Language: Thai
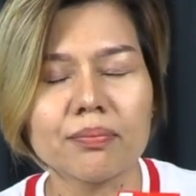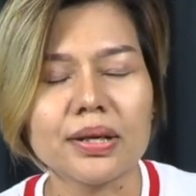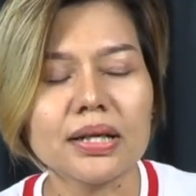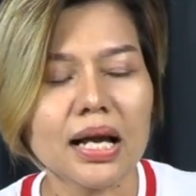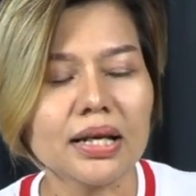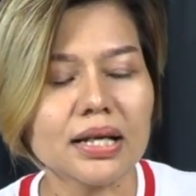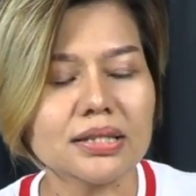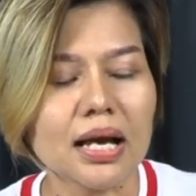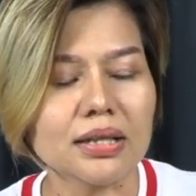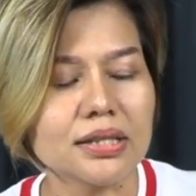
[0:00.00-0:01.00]
พิมพ์งานเอก
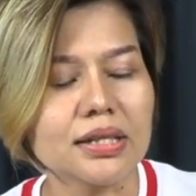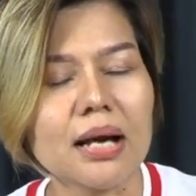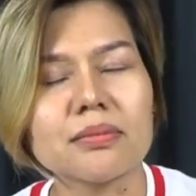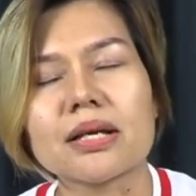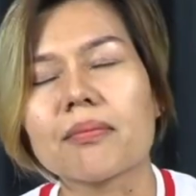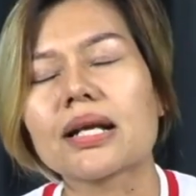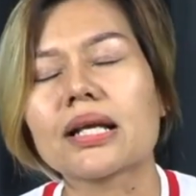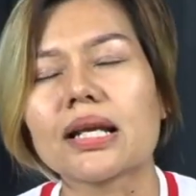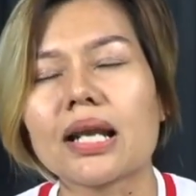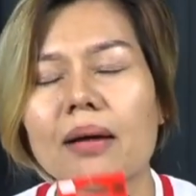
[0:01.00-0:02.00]
สารสีดำสามารถกัน